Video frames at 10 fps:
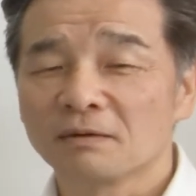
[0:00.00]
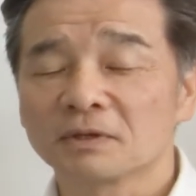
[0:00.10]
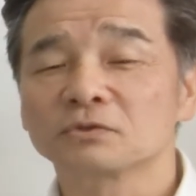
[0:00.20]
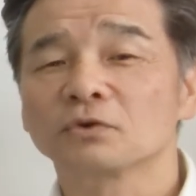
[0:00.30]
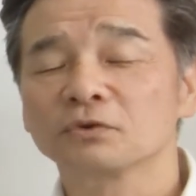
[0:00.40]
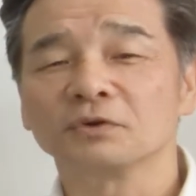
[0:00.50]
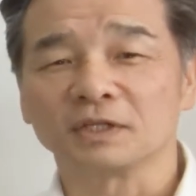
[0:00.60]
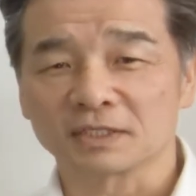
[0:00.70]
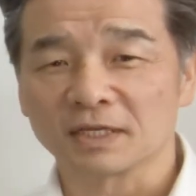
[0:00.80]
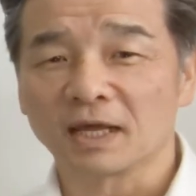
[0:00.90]
まあ、そのように
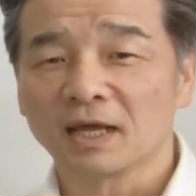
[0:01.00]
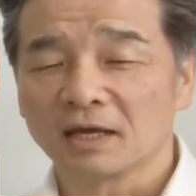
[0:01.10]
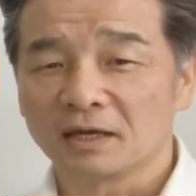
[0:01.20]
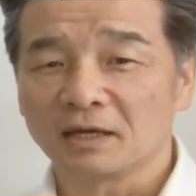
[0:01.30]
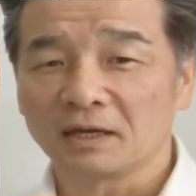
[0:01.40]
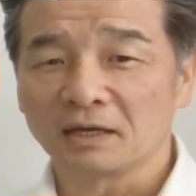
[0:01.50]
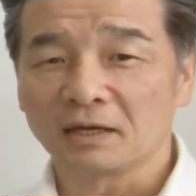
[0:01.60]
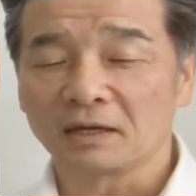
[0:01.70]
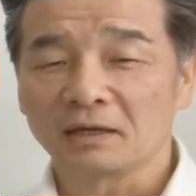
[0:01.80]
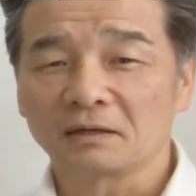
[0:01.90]
ですね、
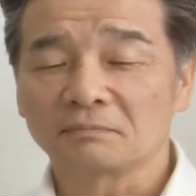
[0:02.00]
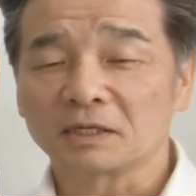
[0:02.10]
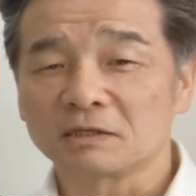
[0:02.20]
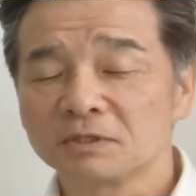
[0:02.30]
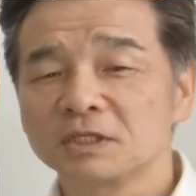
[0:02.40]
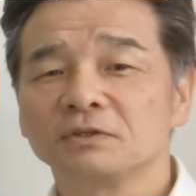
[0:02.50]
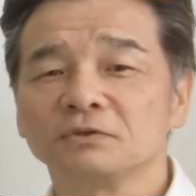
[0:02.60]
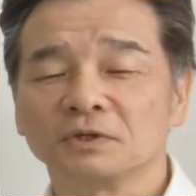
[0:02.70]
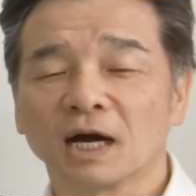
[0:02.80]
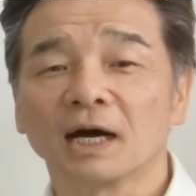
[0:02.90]
えー、まあ、厳しい
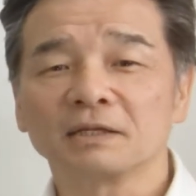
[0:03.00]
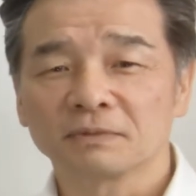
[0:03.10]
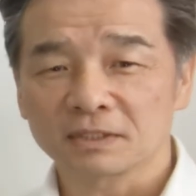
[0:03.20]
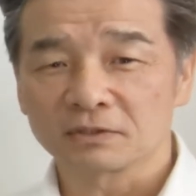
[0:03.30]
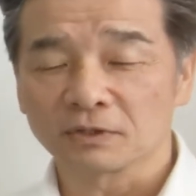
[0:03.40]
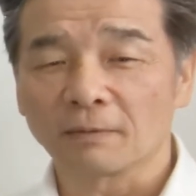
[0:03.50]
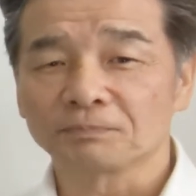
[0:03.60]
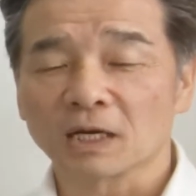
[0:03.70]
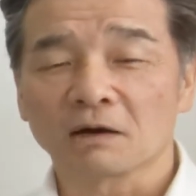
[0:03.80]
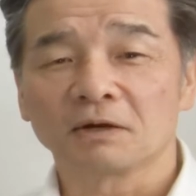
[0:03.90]
ルールがありますの
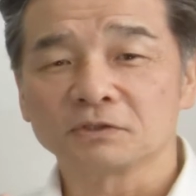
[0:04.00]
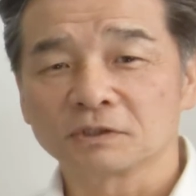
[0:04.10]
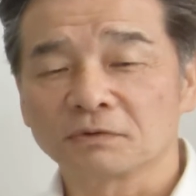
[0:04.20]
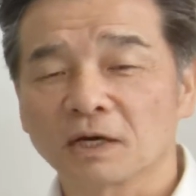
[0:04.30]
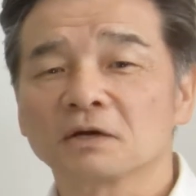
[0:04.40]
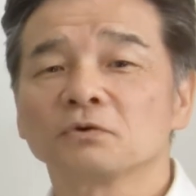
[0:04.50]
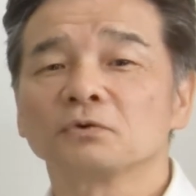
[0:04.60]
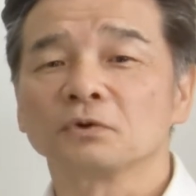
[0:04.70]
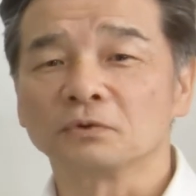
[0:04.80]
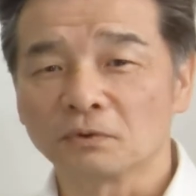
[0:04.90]
でハワイ州政府観
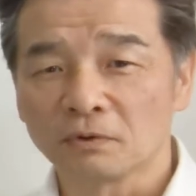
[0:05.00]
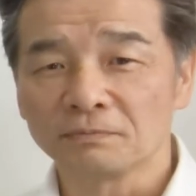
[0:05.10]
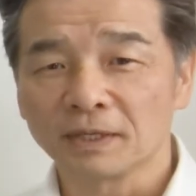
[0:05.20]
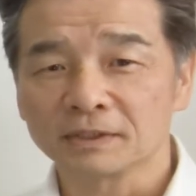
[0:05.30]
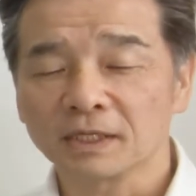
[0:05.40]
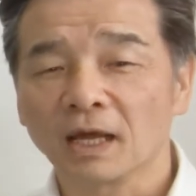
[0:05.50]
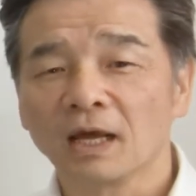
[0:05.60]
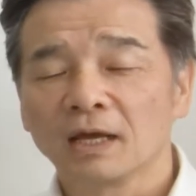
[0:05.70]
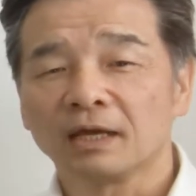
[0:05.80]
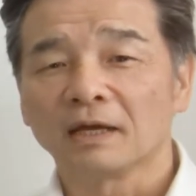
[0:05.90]
光局のホームページで、
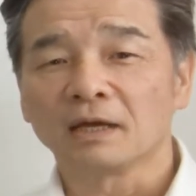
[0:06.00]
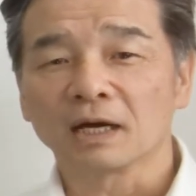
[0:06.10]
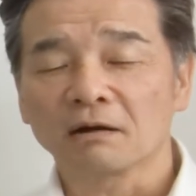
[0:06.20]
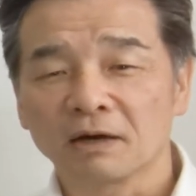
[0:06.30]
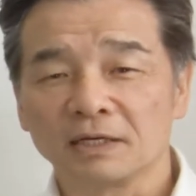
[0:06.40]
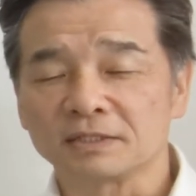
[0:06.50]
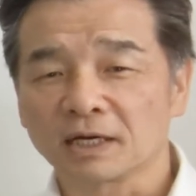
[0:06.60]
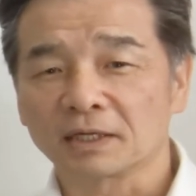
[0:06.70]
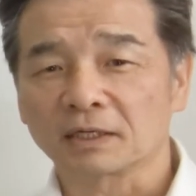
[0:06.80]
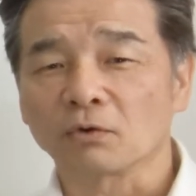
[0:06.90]
えー、ハワイに
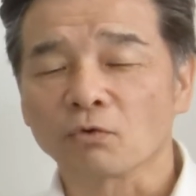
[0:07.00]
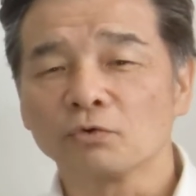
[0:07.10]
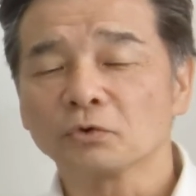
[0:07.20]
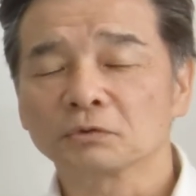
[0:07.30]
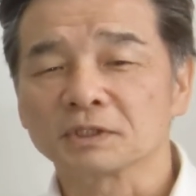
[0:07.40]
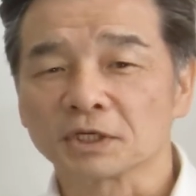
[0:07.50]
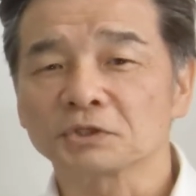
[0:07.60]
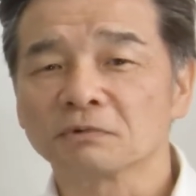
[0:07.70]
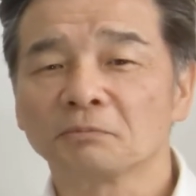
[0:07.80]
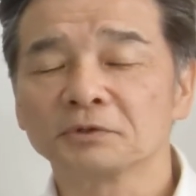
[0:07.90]
疲れたらこういうことはちゃ
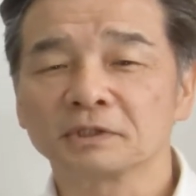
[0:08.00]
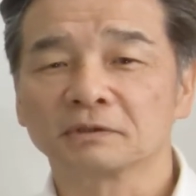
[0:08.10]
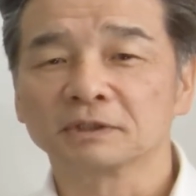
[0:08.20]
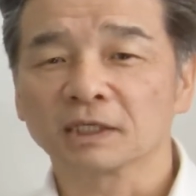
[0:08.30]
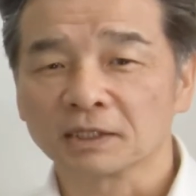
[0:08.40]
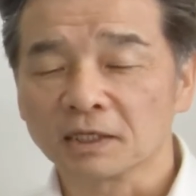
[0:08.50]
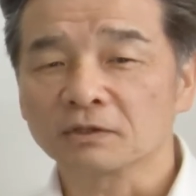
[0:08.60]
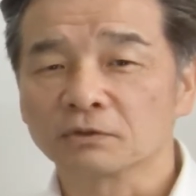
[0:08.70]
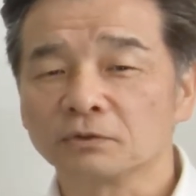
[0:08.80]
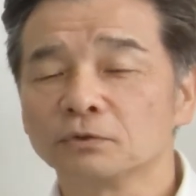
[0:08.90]
んと守ってくださいね
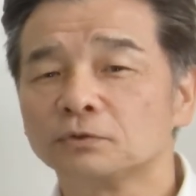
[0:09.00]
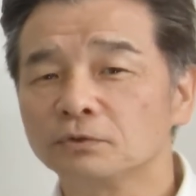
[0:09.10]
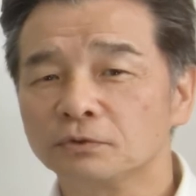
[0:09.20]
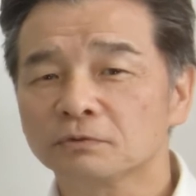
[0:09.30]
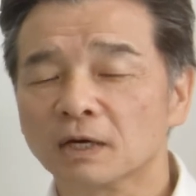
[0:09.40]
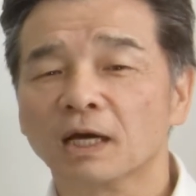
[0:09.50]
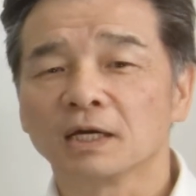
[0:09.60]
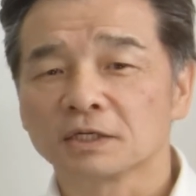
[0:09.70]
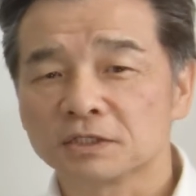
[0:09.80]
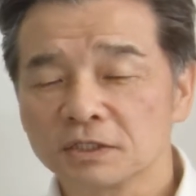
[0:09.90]
というルールは
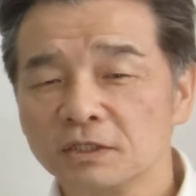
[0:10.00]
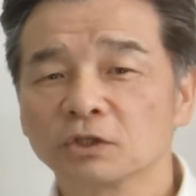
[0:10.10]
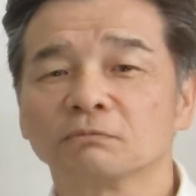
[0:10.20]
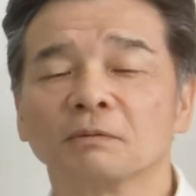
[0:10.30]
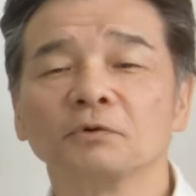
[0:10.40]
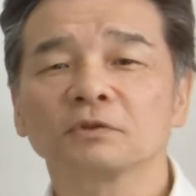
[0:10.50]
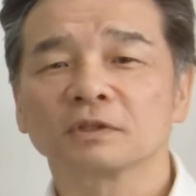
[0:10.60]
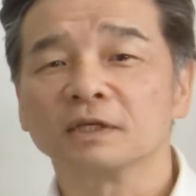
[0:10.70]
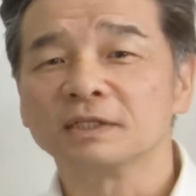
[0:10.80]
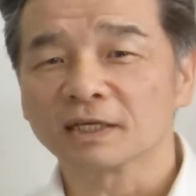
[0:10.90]
きちんと守っ
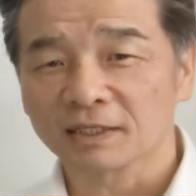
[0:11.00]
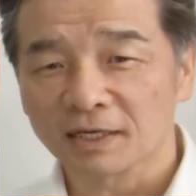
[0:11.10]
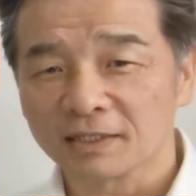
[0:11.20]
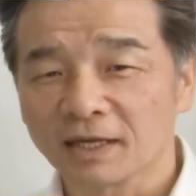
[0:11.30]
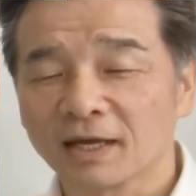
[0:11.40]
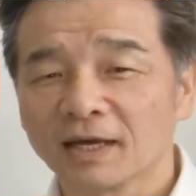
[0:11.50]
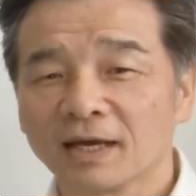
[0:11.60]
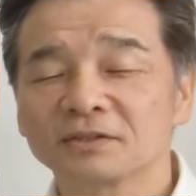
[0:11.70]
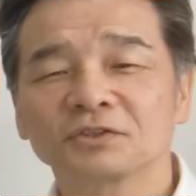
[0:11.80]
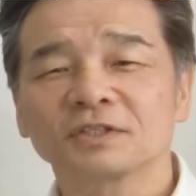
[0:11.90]
ていただい
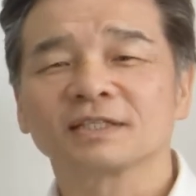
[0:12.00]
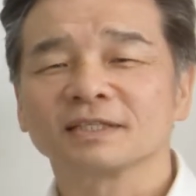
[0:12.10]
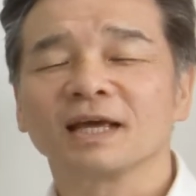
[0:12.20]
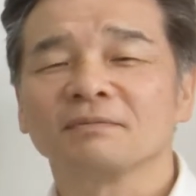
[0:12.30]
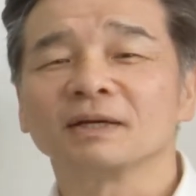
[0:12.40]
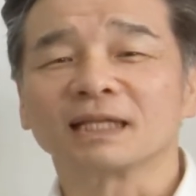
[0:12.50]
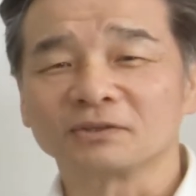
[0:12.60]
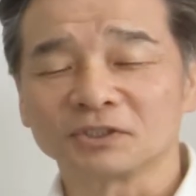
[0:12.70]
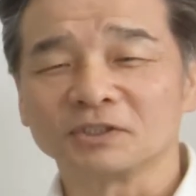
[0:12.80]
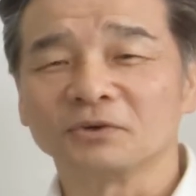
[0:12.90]
てそしてですね、まあ、
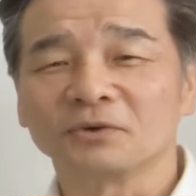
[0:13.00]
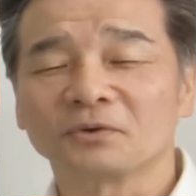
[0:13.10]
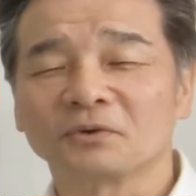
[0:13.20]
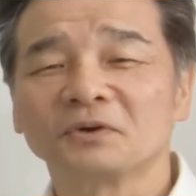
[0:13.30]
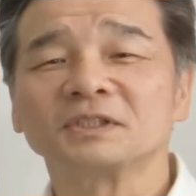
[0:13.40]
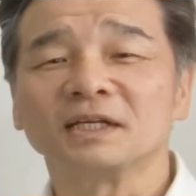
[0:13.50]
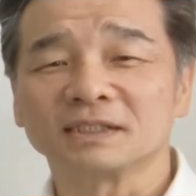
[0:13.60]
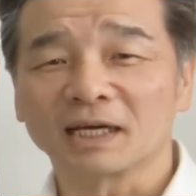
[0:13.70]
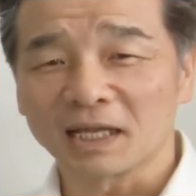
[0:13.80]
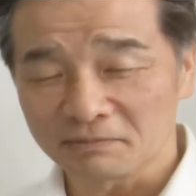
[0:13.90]
楽しいご旅行をしてい
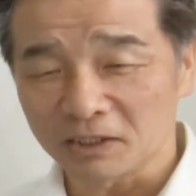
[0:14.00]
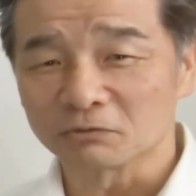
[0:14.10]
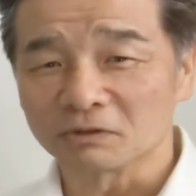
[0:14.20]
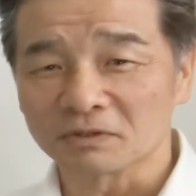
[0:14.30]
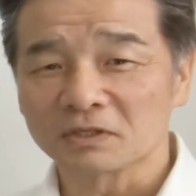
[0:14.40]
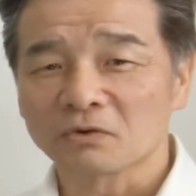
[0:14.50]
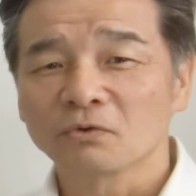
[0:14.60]
ただければと思います。